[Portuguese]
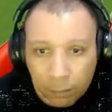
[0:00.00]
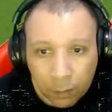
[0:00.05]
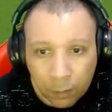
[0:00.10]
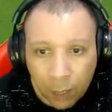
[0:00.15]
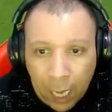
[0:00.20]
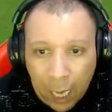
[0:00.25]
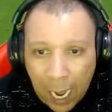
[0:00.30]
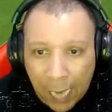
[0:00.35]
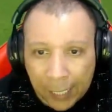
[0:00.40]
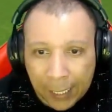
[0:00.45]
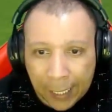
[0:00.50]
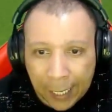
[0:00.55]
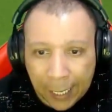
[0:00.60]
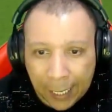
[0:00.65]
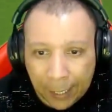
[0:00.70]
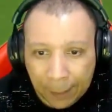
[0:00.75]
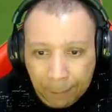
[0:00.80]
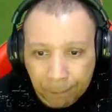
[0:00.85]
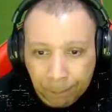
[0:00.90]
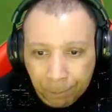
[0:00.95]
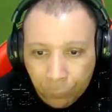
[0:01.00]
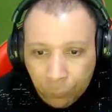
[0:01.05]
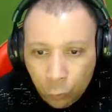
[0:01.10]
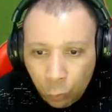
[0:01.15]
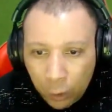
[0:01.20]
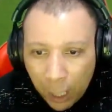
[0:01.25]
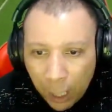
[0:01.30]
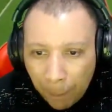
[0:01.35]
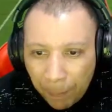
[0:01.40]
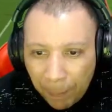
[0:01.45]
Ah, cara, não
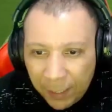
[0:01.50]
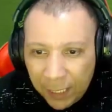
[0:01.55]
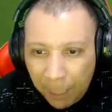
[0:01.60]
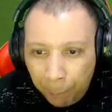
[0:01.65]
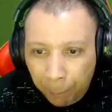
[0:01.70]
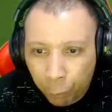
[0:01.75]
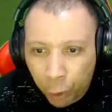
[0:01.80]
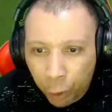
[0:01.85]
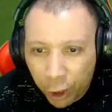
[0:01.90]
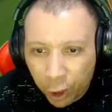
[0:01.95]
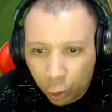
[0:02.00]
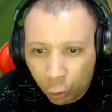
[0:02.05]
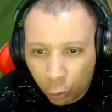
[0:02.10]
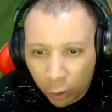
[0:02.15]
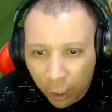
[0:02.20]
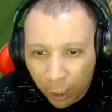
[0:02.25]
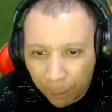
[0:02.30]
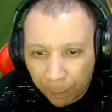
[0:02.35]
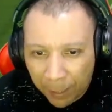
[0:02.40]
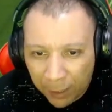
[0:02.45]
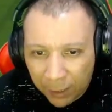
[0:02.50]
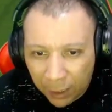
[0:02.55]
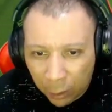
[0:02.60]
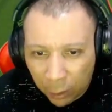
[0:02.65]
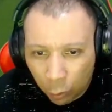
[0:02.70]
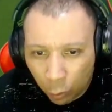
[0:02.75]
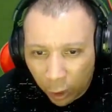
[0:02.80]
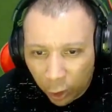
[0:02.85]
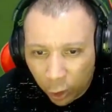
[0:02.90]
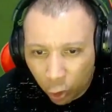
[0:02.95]
quer passar por isso, não quer, pass...
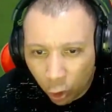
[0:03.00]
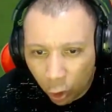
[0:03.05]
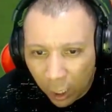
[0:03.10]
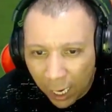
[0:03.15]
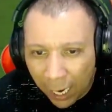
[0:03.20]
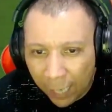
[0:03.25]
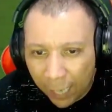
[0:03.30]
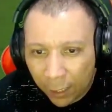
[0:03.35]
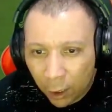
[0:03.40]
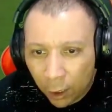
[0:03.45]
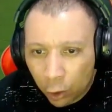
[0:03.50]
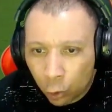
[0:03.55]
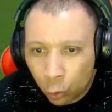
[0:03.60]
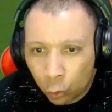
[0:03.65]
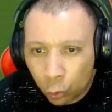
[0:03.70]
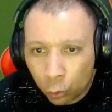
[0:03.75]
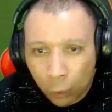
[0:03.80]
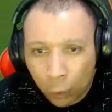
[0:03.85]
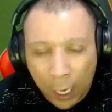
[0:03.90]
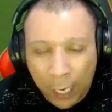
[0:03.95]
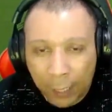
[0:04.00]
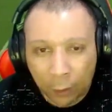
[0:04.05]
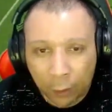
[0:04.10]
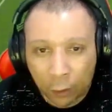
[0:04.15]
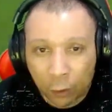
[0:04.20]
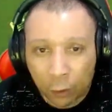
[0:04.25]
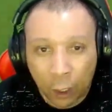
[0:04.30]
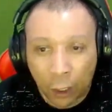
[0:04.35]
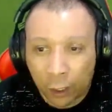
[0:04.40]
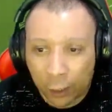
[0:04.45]
não quer jogar, não, é,
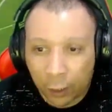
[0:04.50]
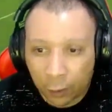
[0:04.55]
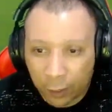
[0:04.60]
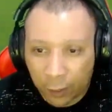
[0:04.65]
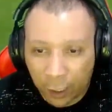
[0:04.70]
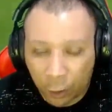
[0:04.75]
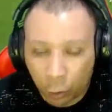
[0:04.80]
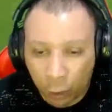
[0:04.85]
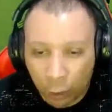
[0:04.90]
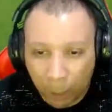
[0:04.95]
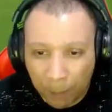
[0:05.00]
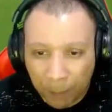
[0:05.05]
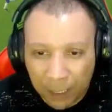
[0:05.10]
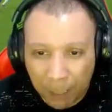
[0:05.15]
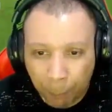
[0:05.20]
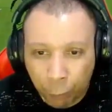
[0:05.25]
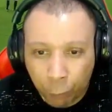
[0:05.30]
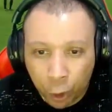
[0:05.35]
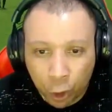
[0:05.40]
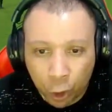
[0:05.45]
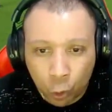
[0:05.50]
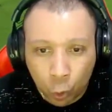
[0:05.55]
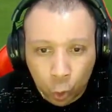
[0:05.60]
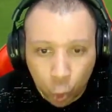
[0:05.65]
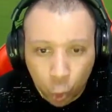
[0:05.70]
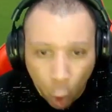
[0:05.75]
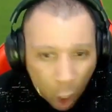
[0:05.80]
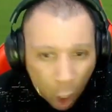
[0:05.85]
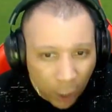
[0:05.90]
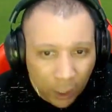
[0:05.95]
não, quer dizer, não quer passar por isso, não
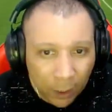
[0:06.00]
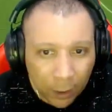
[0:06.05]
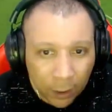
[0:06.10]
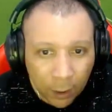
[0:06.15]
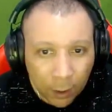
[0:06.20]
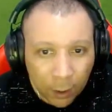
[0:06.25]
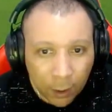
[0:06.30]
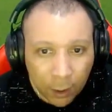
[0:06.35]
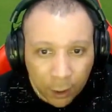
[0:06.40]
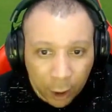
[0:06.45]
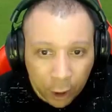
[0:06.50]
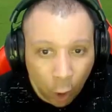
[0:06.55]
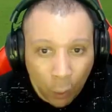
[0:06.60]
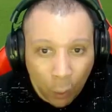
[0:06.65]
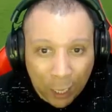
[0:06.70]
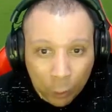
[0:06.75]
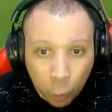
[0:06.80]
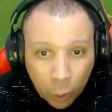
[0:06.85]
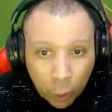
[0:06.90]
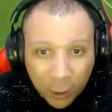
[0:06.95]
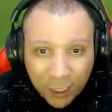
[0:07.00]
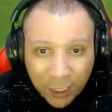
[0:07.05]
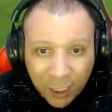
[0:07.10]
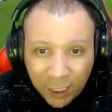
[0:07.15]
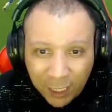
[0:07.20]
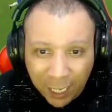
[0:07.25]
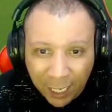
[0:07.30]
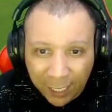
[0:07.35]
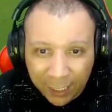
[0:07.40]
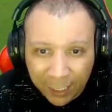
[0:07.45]
joga. Então, é tudo que esses
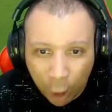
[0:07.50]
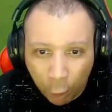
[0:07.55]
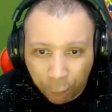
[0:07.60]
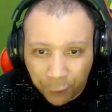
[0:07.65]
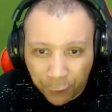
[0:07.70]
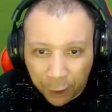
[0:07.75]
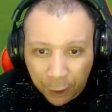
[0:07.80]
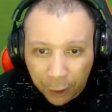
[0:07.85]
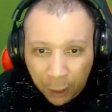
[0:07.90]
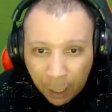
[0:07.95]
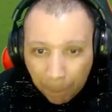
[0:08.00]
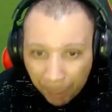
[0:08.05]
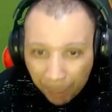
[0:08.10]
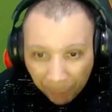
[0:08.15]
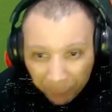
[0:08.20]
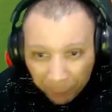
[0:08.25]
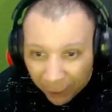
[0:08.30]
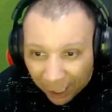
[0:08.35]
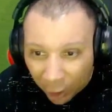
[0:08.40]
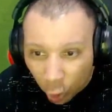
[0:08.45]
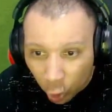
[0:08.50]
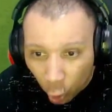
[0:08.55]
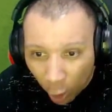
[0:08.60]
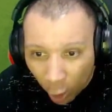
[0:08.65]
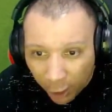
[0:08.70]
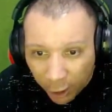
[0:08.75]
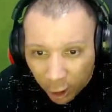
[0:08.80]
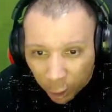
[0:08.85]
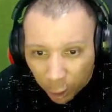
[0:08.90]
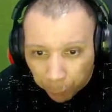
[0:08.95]
caras querem ouvir. Pra ficar só
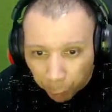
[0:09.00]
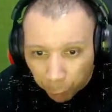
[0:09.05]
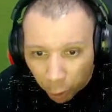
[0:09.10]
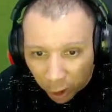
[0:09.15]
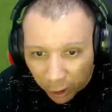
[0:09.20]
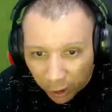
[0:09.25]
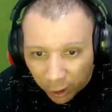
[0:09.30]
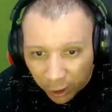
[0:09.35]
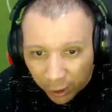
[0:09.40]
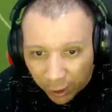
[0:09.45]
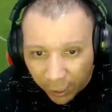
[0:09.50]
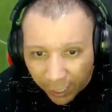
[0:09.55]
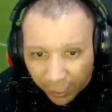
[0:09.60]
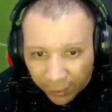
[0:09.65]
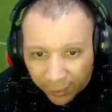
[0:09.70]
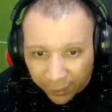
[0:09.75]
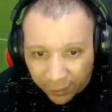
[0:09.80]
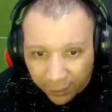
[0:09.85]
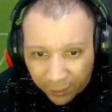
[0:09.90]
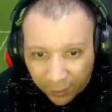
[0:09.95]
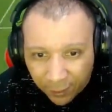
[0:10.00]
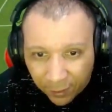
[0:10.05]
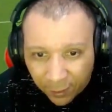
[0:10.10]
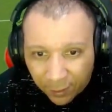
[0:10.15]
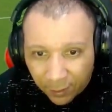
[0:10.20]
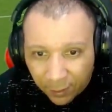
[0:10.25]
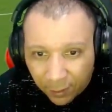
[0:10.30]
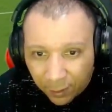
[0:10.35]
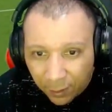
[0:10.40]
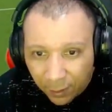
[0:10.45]
eles disputando entre eles.
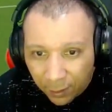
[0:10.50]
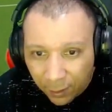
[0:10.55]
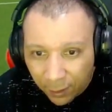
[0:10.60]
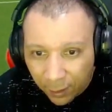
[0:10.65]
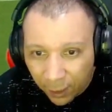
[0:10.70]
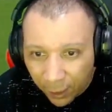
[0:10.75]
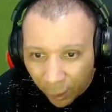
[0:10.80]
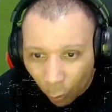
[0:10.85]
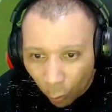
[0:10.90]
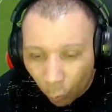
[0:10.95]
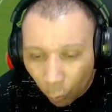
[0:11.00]
Entendeu? Não,